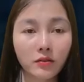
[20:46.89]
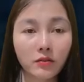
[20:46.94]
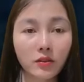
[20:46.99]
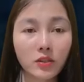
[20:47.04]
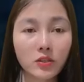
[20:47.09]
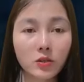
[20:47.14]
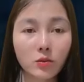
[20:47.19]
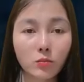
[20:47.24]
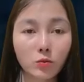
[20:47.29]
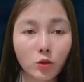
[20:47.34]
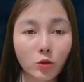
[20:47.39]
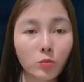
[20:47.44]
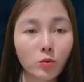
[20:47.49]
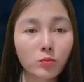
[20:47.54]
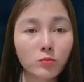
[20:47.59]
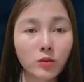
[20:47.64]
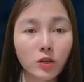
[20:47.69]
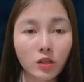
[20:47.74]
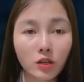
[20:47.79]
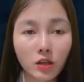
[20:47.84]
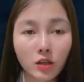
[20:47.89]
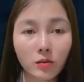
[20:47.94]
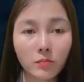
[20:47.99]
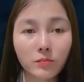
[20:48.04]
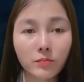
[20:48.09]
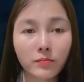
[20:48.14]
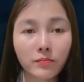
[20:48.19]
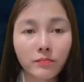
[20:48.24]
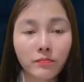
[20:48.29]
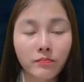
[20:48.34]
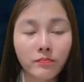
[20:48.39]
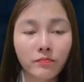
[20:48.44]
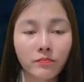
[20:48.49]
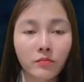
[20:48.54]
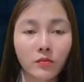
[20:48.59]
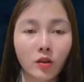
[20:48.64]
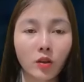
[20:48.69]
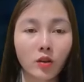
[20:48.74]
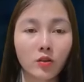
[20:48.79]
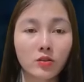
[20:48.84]
Cả ba người uống thêm vài chai
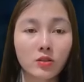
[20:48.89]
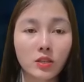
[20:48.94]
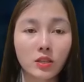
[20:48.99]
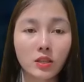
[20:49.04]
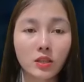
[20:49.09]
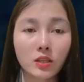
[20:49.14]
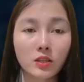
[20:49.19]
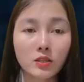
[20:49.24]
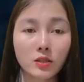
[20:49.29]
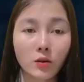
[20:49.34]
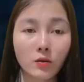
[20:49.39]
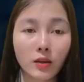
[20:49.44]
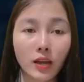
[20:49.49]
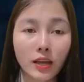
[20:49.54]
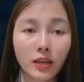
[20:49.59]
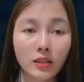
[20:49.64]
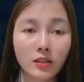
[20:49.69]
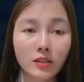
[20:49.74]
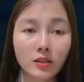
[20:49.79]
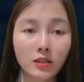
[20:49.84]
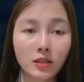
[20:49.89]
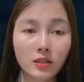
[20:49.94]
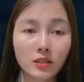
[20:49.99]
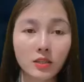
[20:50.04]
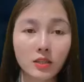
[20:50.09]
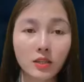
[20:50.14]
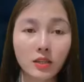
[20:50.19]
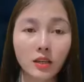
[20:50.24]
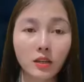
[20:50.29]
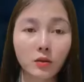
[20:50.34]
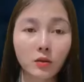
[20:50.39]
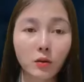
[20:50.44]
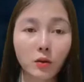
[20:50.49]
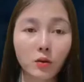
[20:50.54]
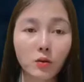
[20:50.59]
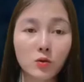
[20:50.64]
nữa thì chào tạm biệt nhau ra về.